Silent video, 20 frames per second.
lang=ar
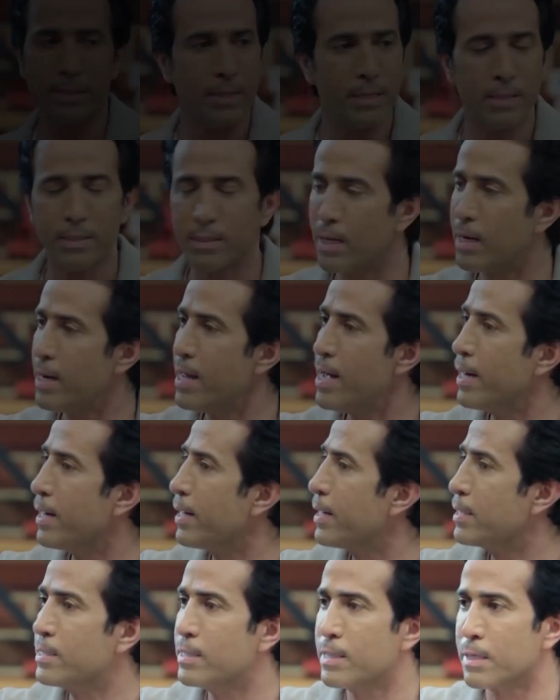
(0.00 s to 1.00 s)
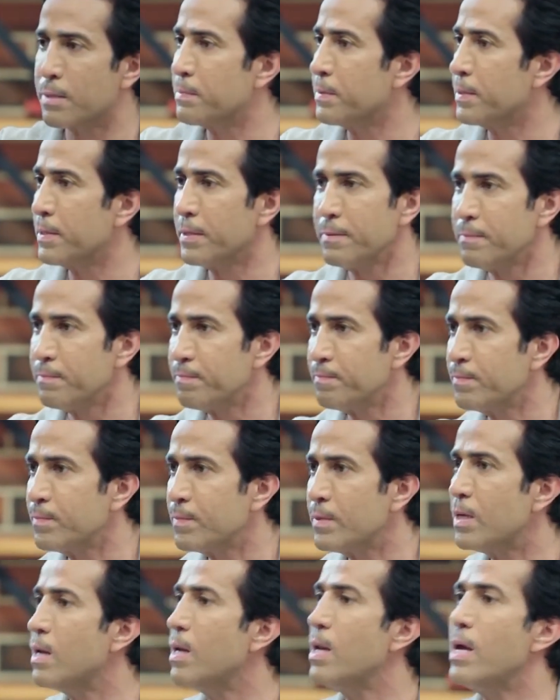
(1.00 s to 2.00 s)
بعدين انت ليه انقذت ربيع؟
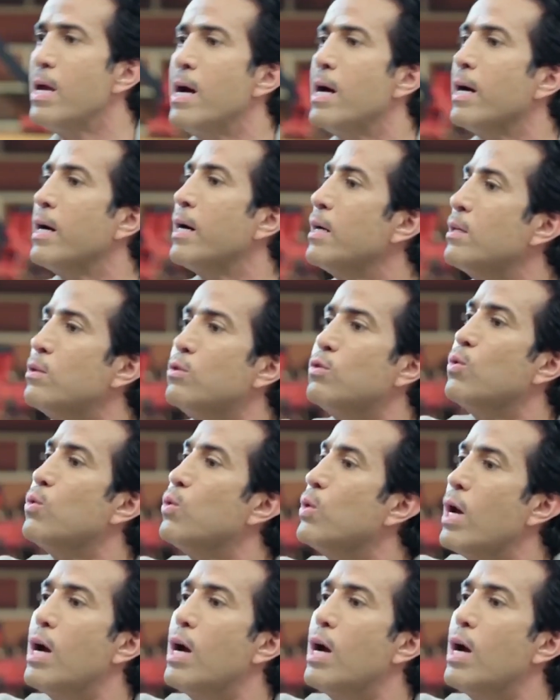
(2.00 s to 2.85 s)
ليه انقذته